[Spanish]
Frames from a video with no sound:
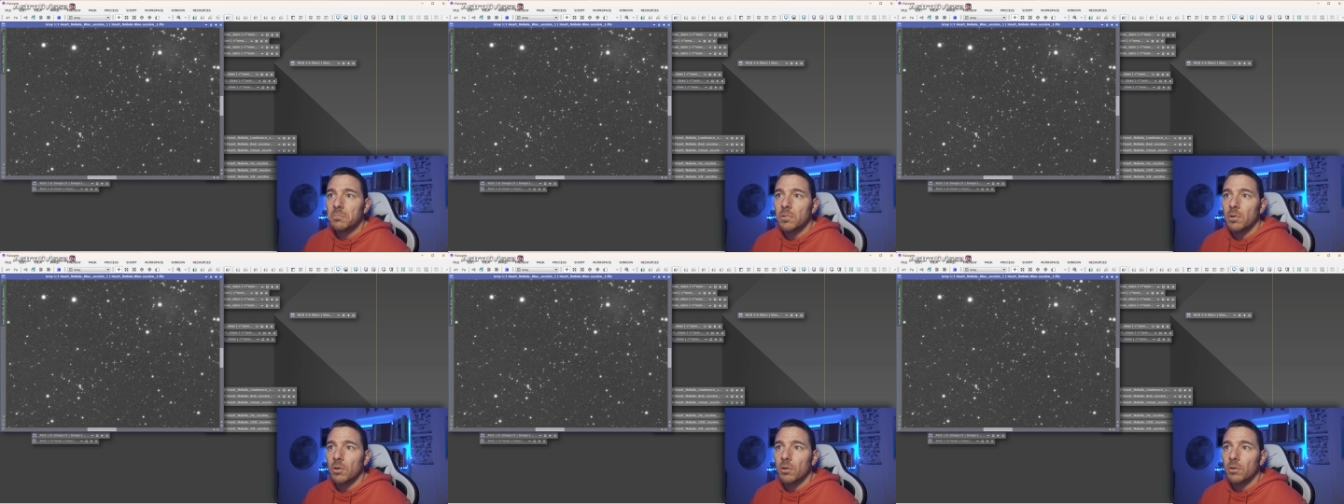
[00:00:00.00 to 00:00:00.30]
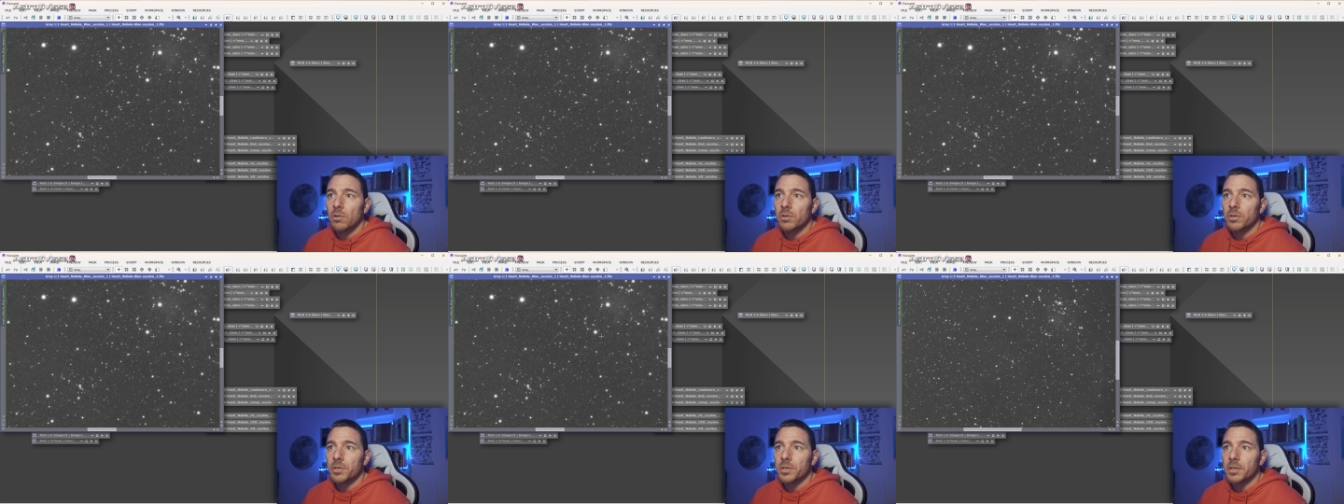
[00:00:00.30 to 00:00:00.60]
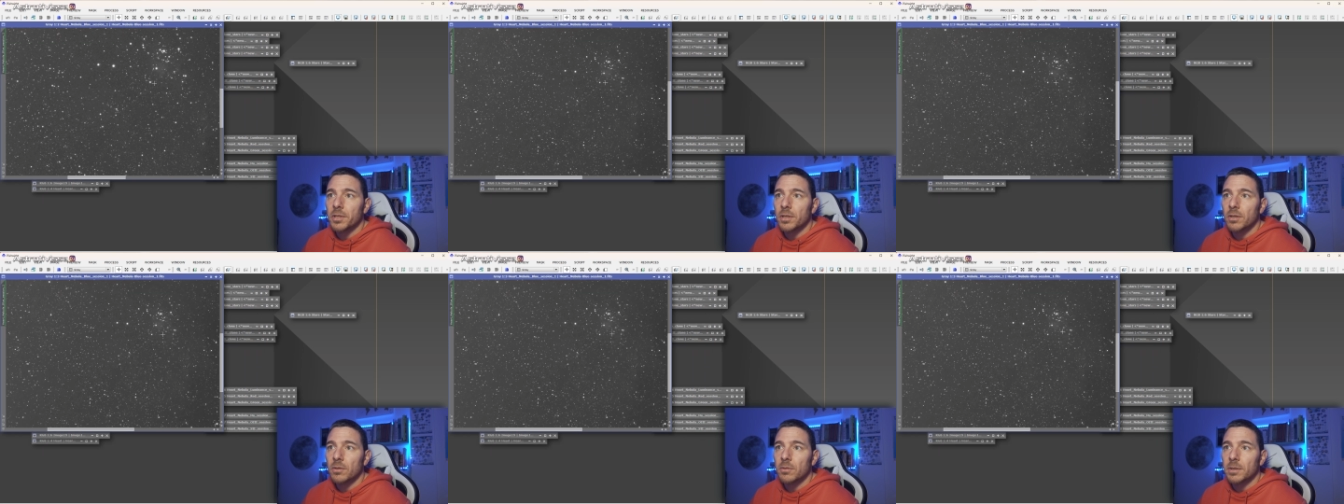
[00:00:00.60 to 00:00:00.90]
lo
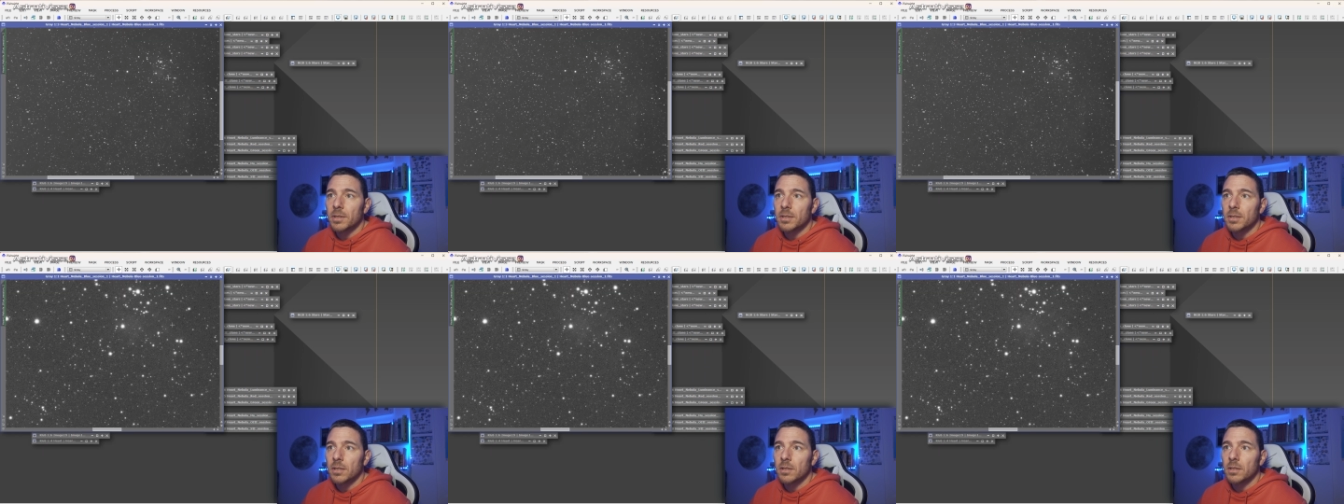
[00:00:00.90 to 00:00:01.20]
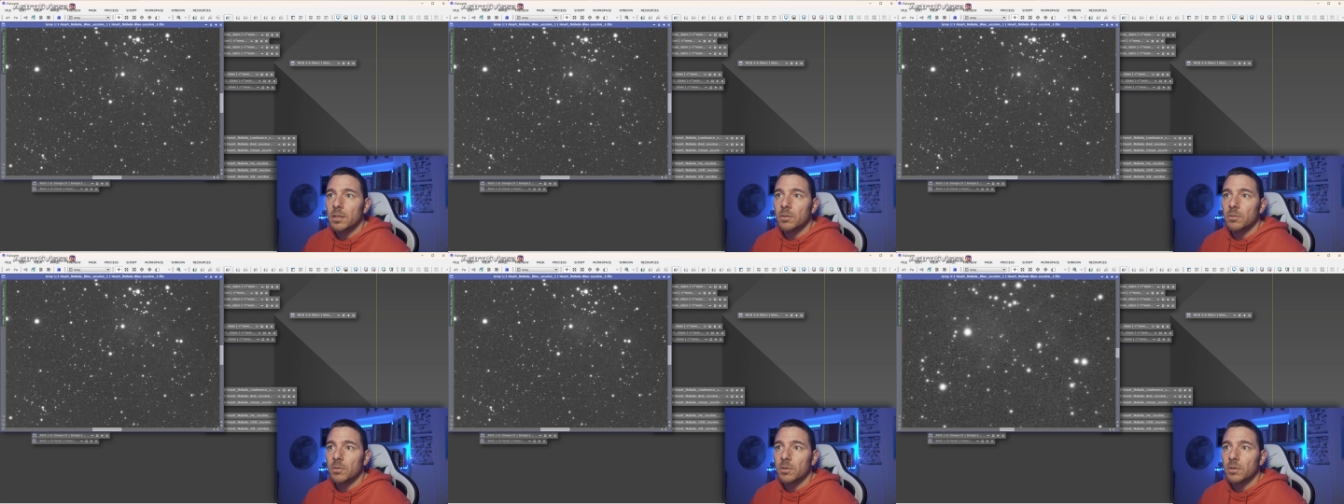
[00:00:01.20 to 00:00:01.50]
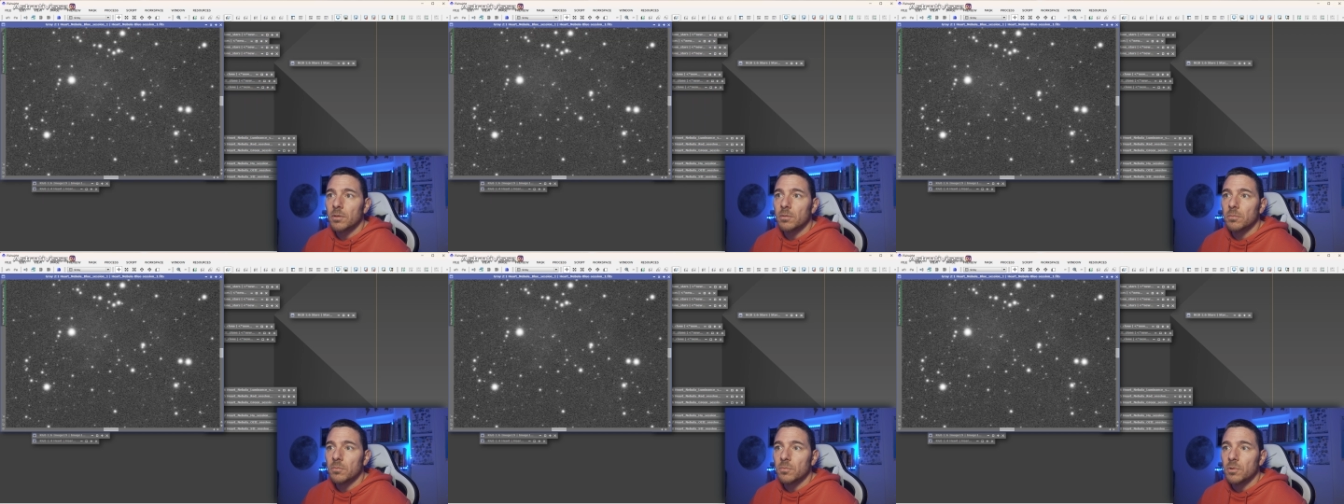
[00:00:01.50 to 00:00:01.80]
considero bastante
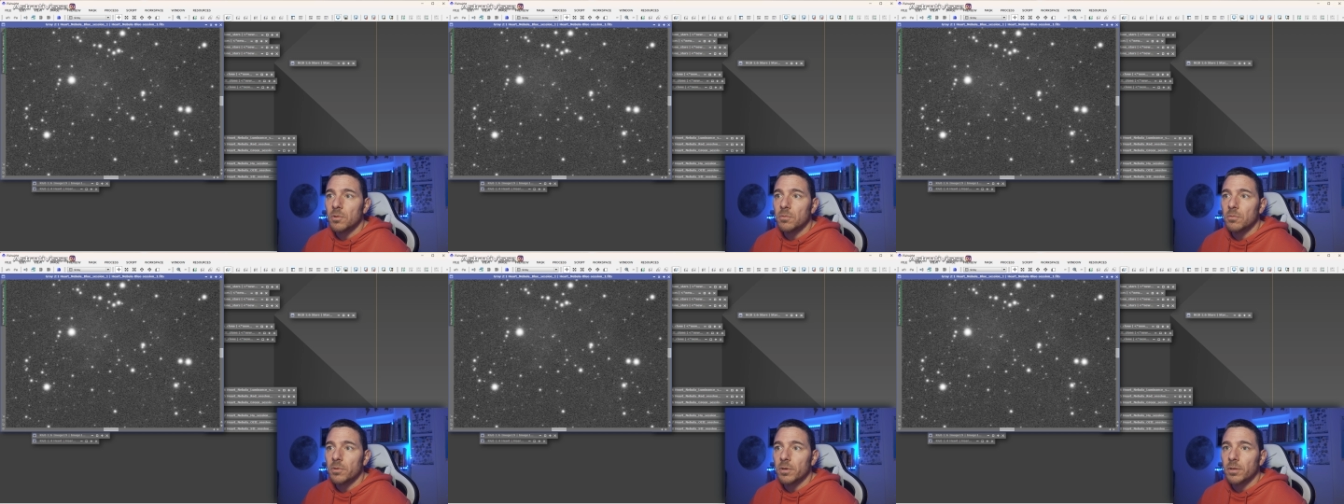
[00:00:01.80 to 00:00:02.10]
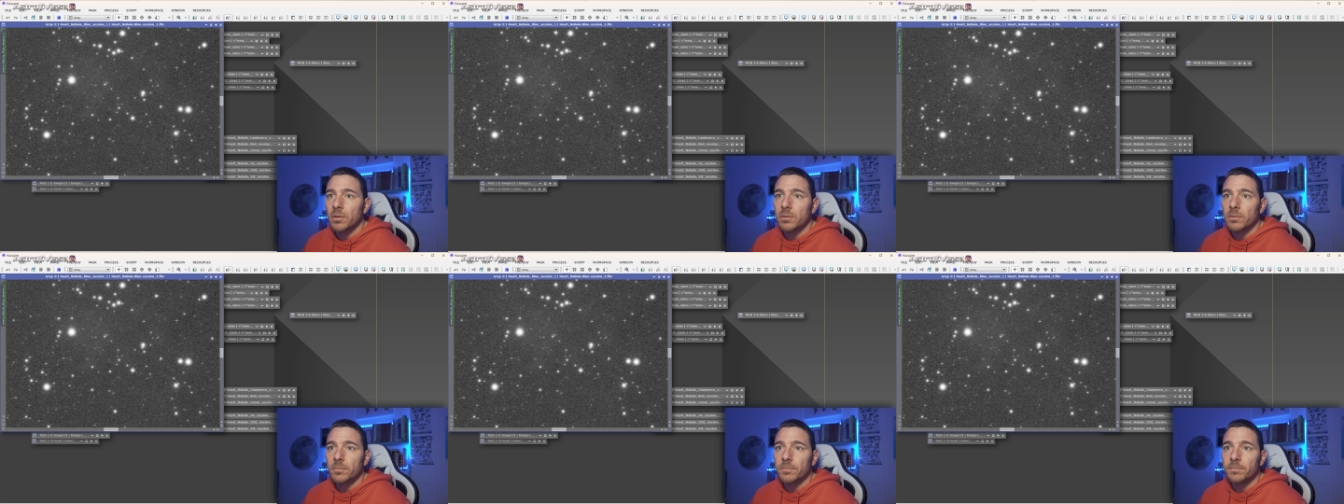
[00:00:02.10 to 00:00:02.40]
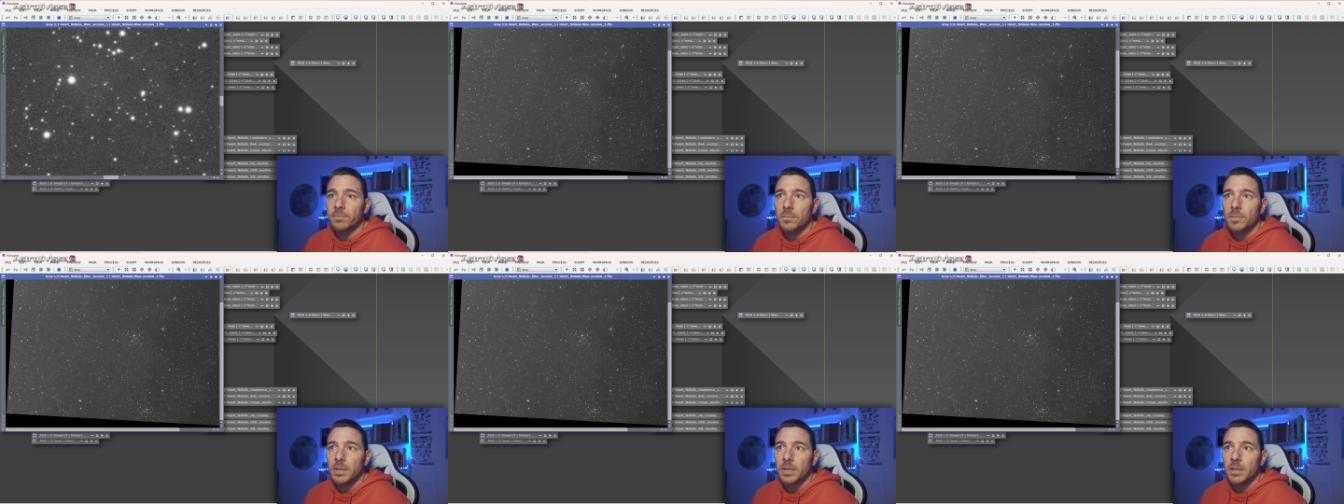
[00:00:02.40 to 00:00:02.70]
bueno, muy bueno.
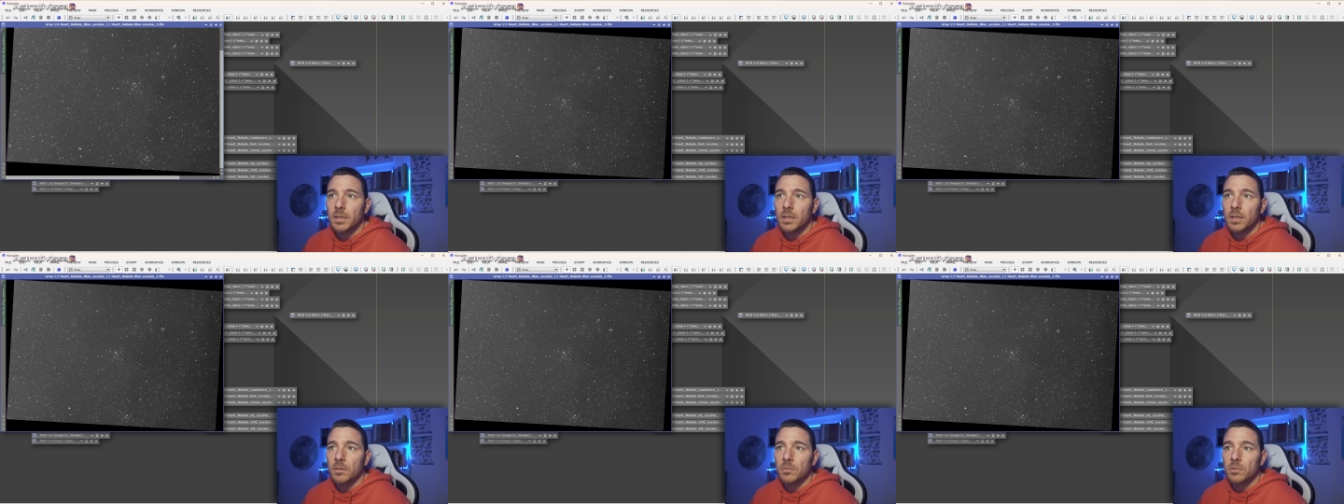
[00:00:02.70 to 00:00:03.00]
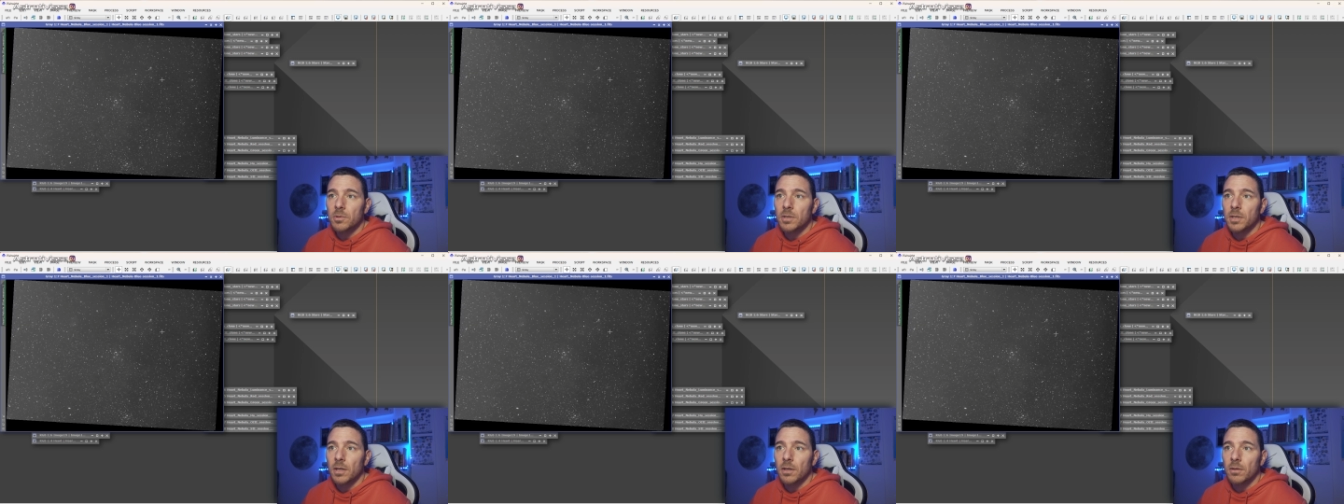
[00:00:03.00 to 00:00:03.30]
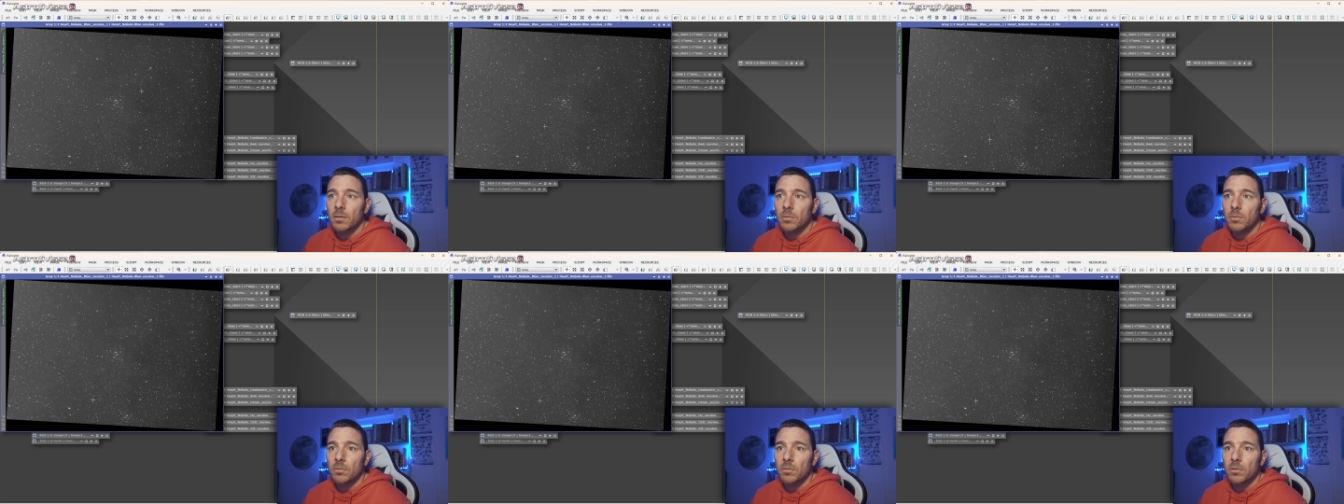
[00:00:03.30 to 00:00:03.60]
Aquí tenemos la
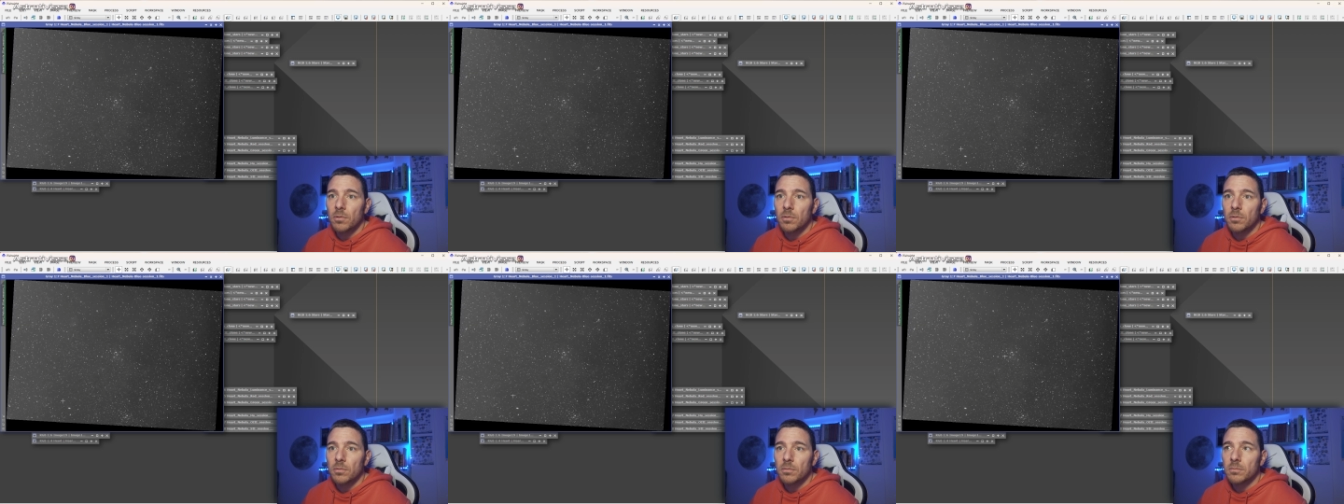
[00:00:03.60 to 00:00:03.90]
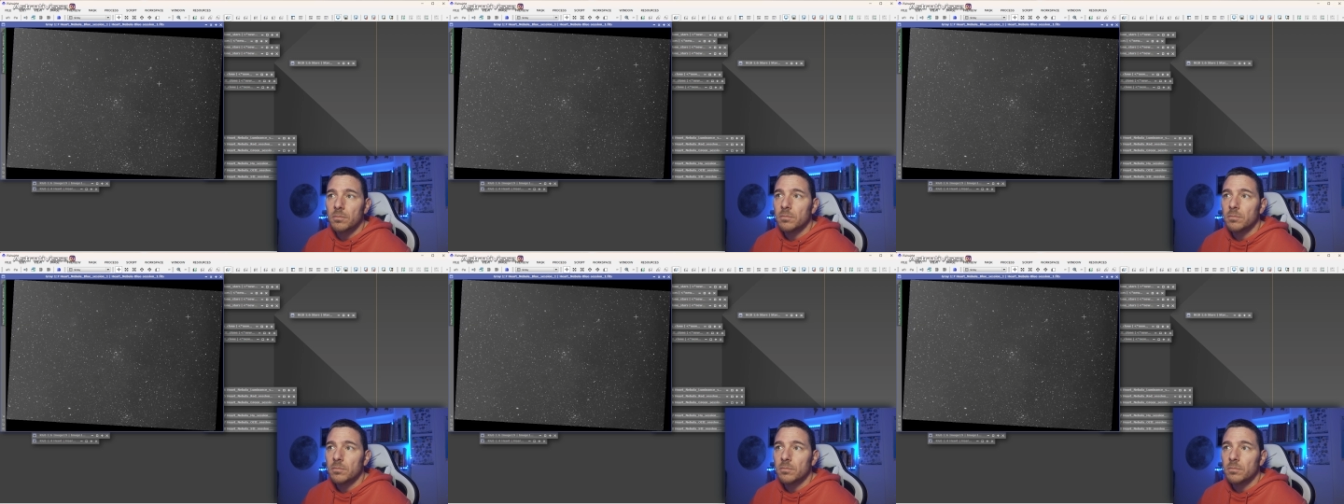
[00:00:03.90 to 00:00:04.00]
azul.